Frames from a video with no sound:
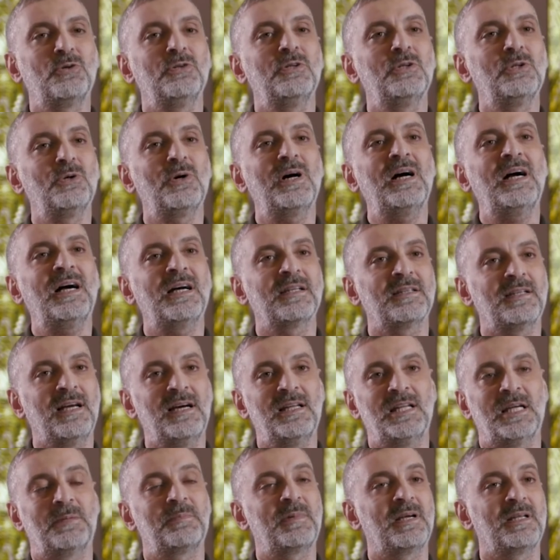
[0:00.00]
كل لغة
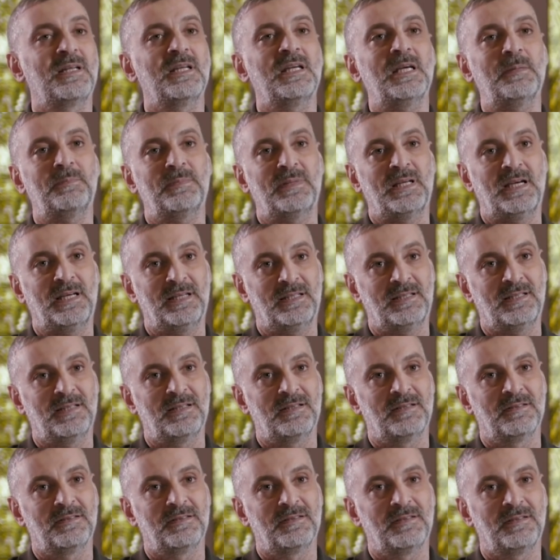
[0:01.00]
عندها الأبجدية
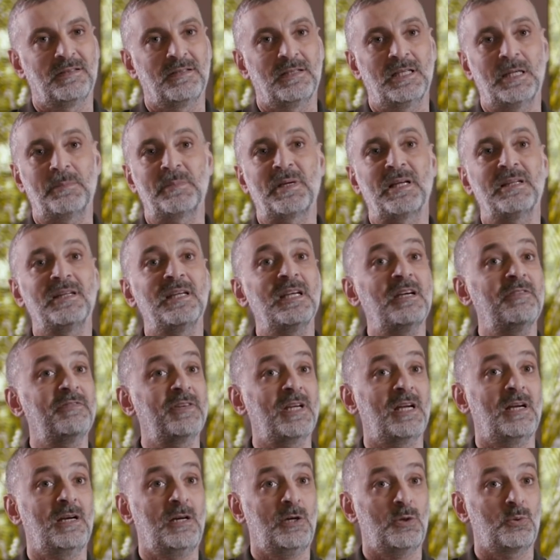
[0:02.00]
بتاعتها الأبجدية
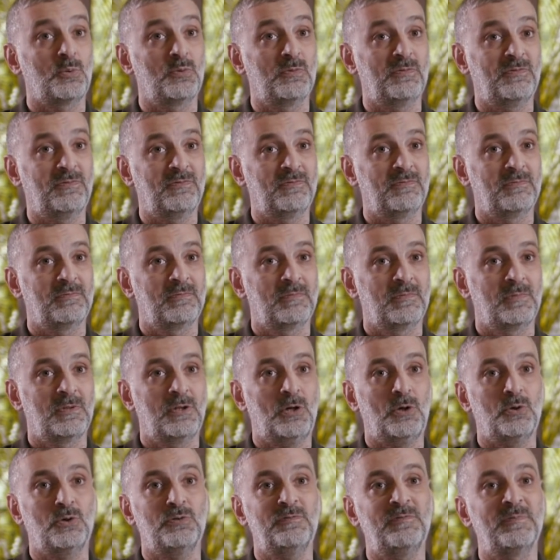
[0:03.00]
فيها حروف
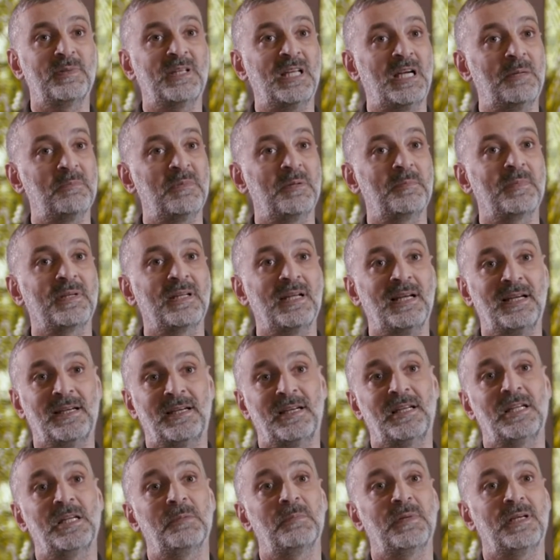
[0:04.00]
الحروف بتعمل منها
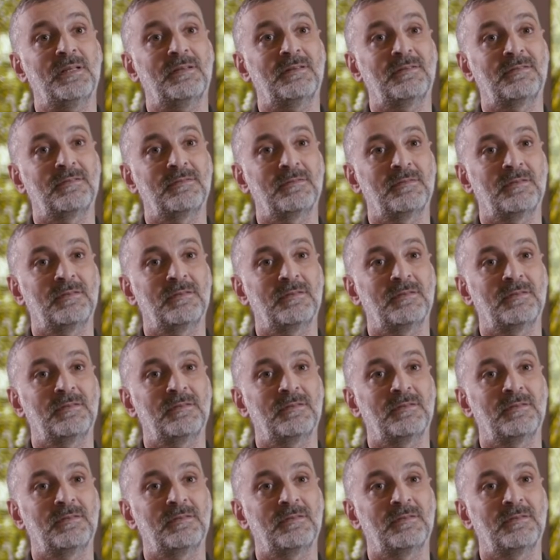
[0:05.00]
كلمات